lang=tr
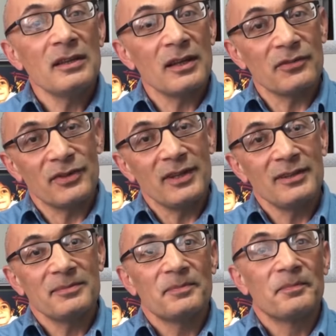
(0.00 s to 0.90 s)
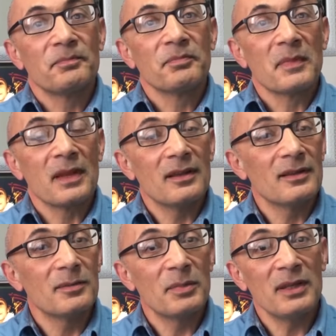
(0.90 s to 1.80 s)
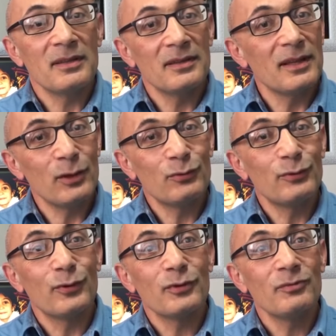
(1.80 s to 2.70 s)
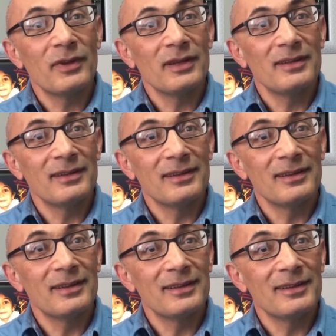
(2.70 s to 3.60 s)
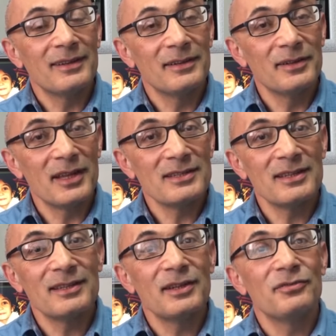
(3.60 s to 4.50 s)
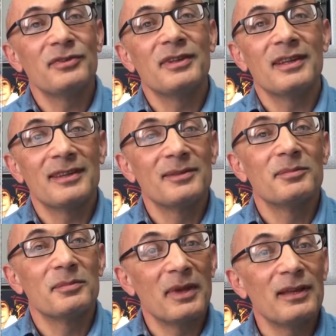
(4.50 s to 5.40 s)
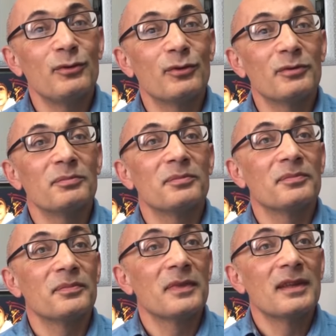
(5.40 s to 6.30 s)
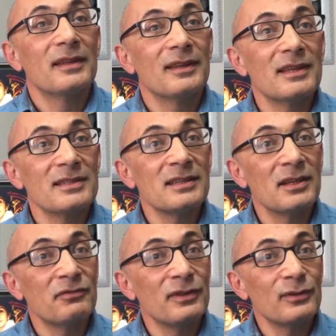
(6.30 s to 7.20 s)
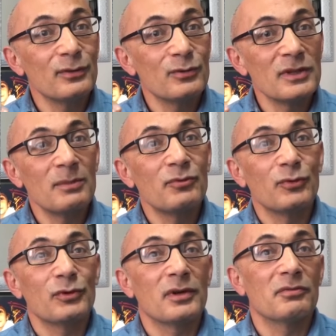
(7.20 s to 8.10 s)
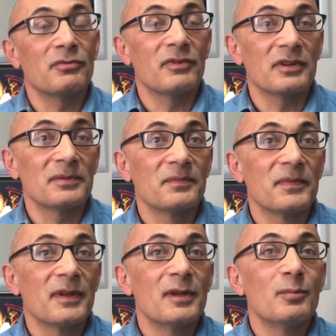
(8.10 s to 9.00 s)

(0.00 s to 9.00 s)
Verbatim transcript: Diğer taraftan ben ne üflüyorum ve e, Neyzen Tevfik'i de beğeniyorum. Neyzen Tevfik'in güzel bir fotoğrafı var.